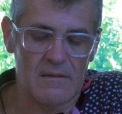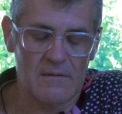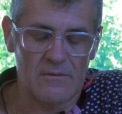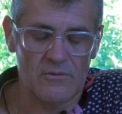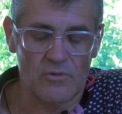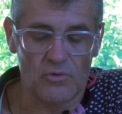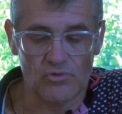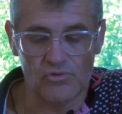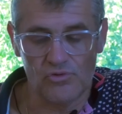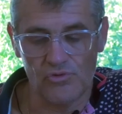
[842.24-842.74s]

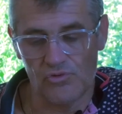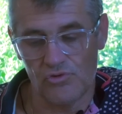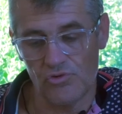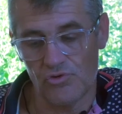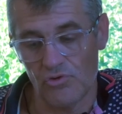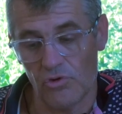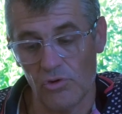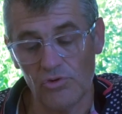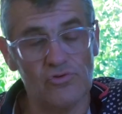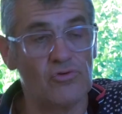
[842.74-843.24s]
Donc tu, tu
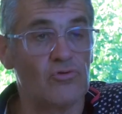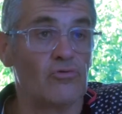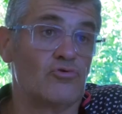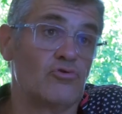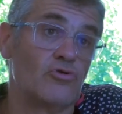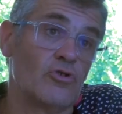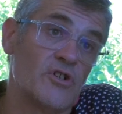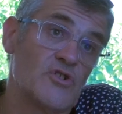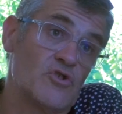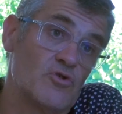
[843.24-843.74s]
sors, tu,
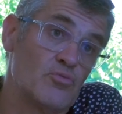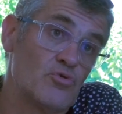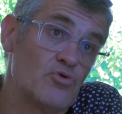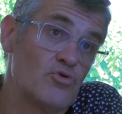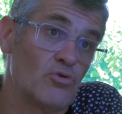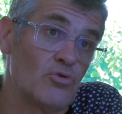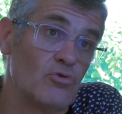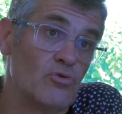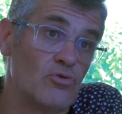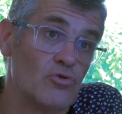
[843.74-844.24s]
tu, restes un peu
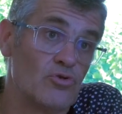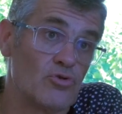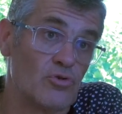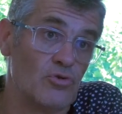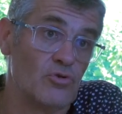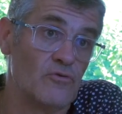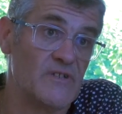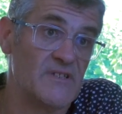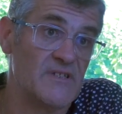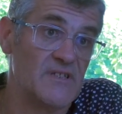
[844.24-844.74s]
sur le, sur
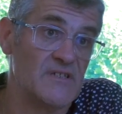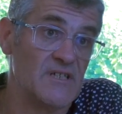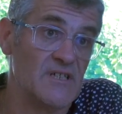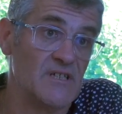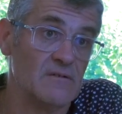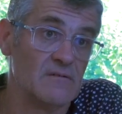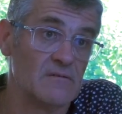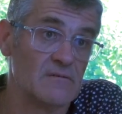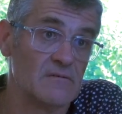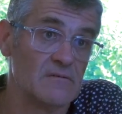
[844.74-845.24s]
le VTT
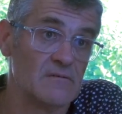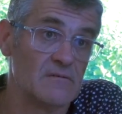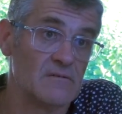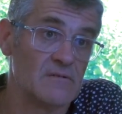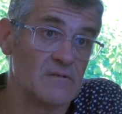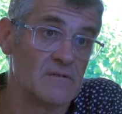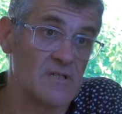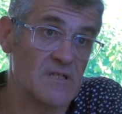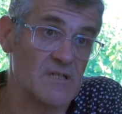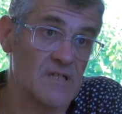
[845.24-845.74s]

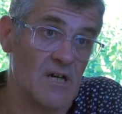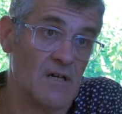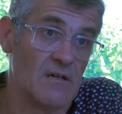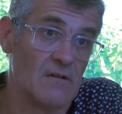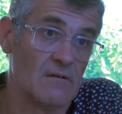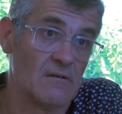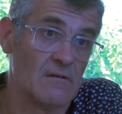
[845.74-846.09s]
c'est ça